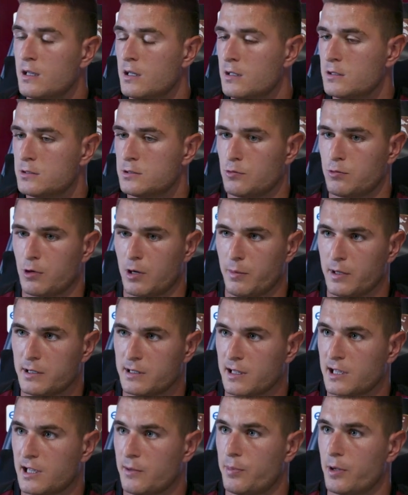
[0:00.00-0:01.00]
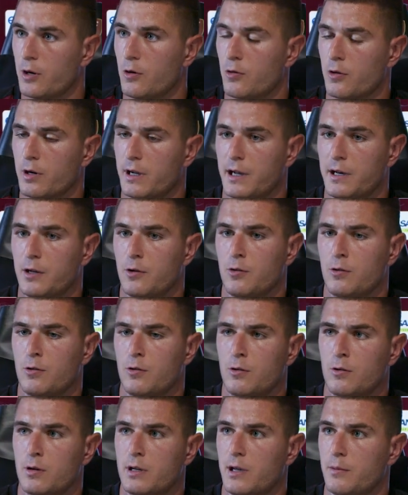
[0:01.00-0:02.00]
sicuramente anche per
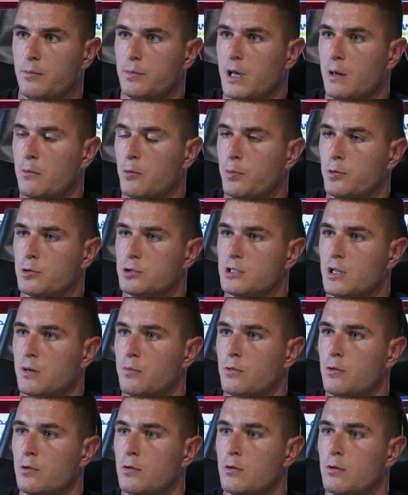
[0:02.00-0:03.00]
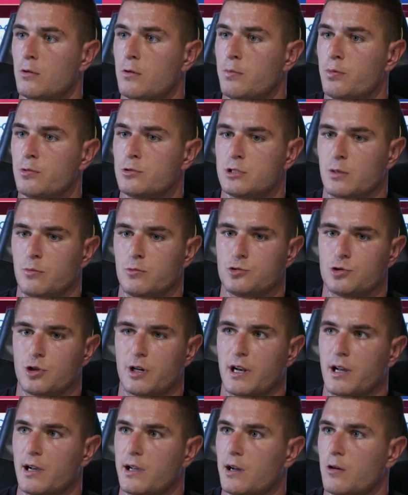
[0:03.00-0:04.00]
l'organico che abbiamo possiamo, possiamo
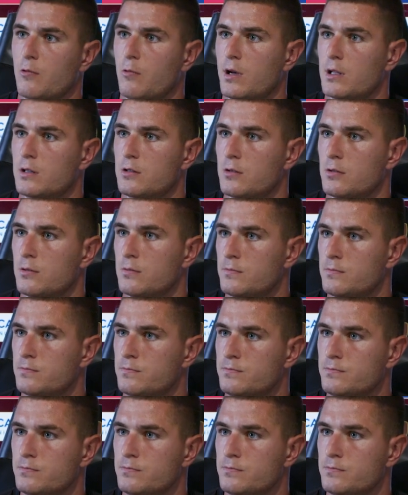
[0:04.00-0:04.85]
giocare anche a 4.